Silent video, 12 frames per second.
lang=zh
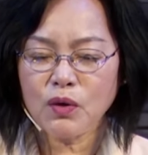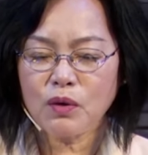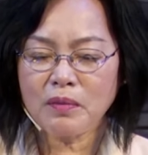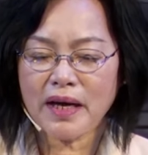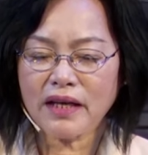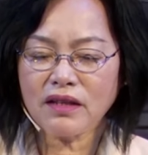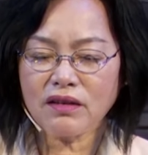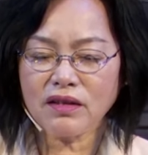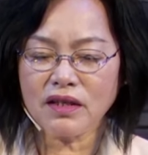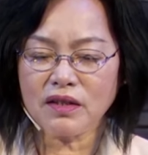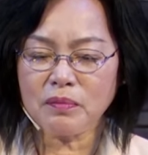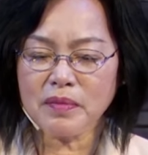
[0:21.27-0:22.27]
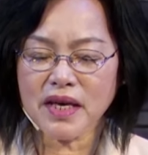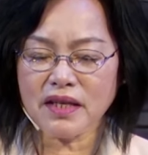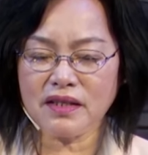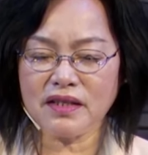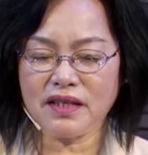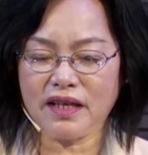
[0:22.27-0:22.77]
我们来到你的
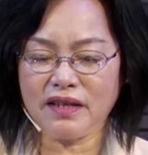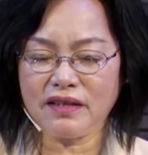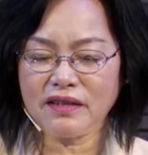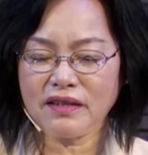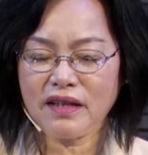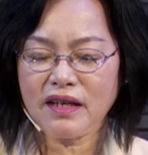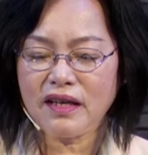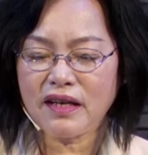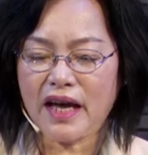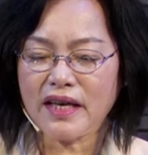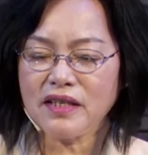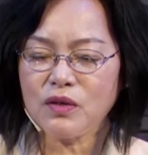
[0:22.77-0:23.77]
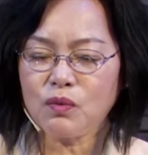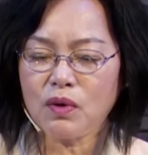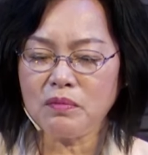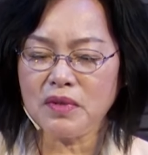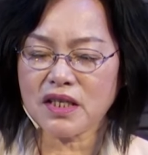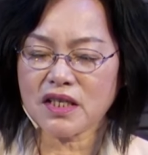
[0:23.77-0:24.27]
面前，来以我
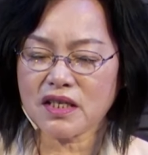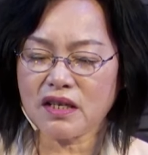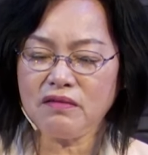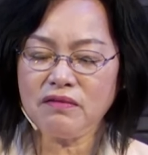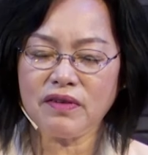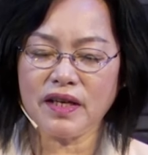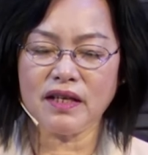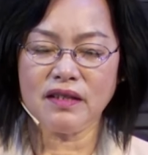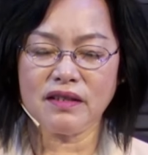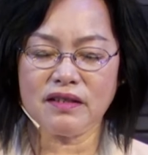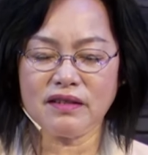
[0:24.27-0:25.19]
们的神为乐，